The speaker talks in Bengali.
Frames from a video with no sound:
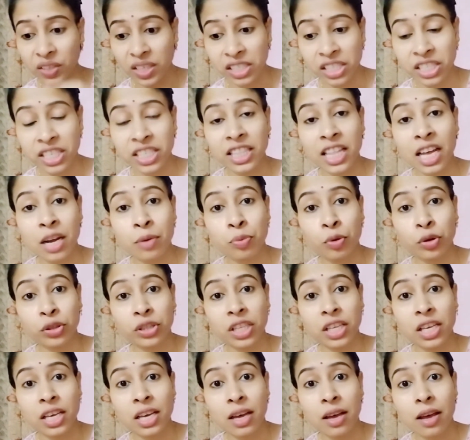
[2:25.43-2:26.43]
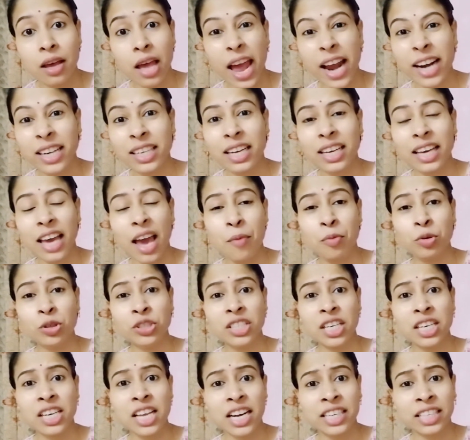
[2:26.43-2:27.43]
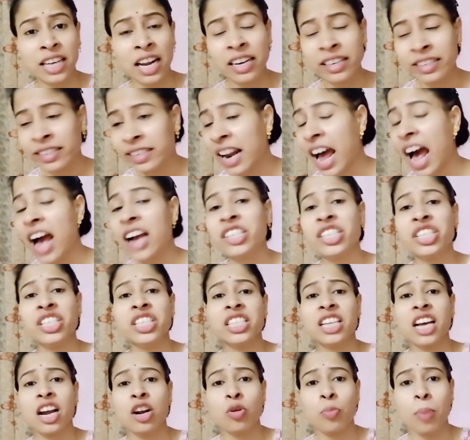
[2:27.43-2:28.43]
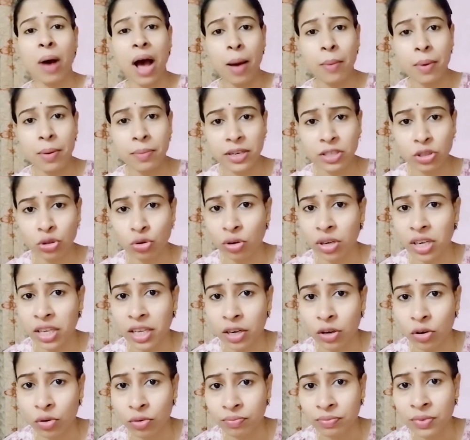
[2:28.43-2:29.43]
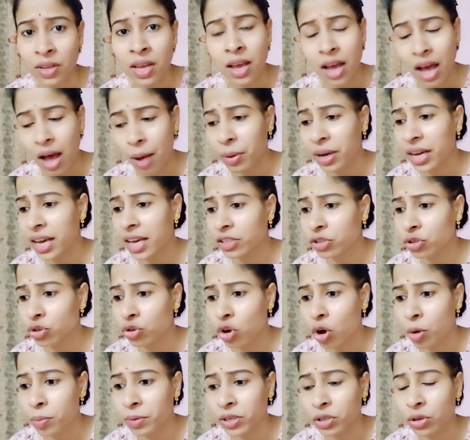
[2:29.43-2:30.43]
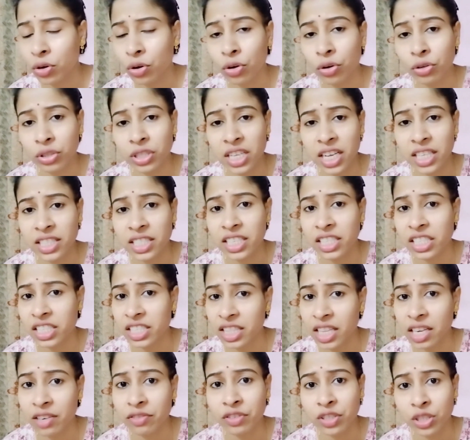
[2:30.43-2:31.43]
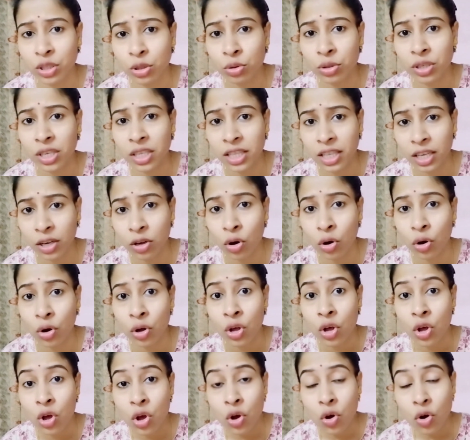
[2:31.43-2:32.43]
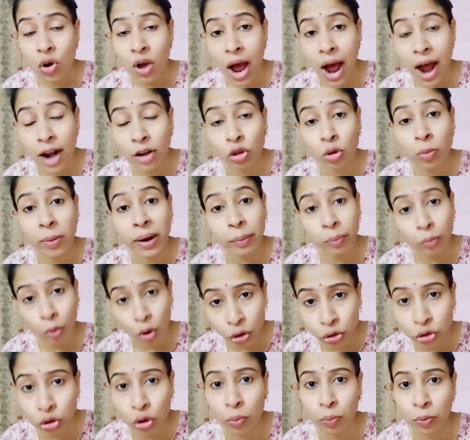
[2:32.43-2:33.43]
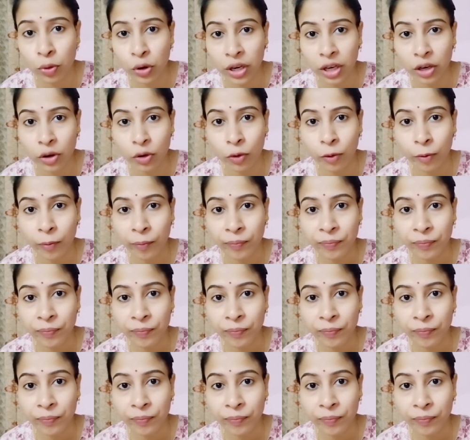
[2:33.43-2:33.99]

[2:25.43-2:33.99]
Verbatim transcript: সীতার প্রতি একটা কেমন জানি একটা নাক সিটকানো ভাব আমার চলে এলো আমাকে একজন কমেন্ট করলো যে আজকে সীতার ভিডিওটা দেখো আর তোমার বক্তব্য রেখো